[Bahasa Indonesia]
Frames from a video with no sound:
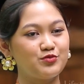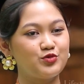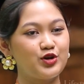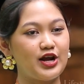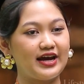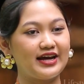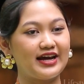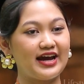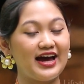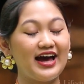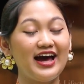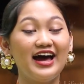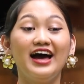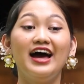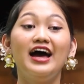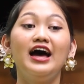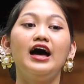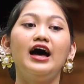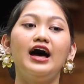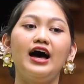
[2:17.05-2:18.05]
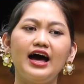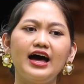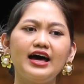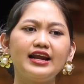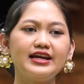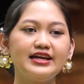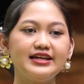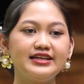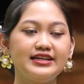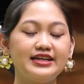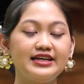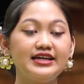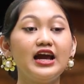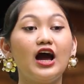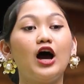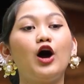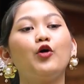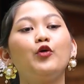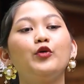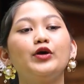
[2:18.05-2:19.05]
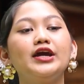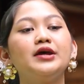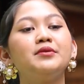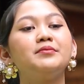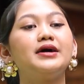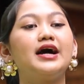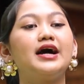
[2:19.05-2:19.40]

budaya Hari ini aku ingin